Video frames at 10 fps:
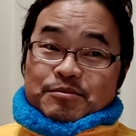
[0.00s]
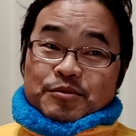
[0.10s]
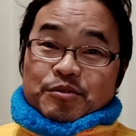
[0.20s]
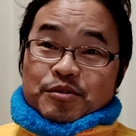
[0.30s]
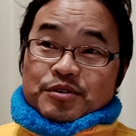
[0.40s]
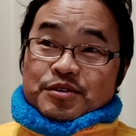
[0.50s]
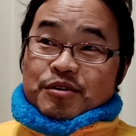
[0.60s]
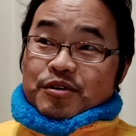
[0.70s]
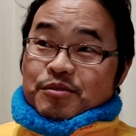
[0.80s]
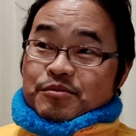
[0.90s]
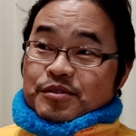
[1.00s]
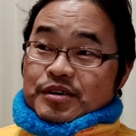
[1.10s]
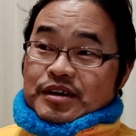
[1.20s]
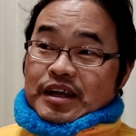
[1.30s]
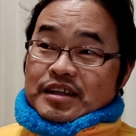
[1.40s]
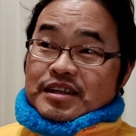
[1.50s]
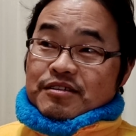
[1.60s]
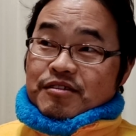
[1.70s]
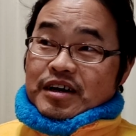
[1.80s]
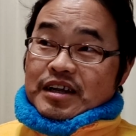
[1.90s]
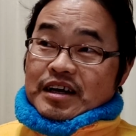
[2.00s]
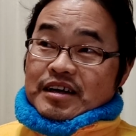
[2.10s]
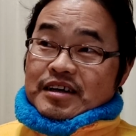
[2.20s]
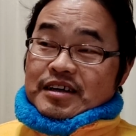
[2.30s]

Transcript: もう本当、なんていうのかな。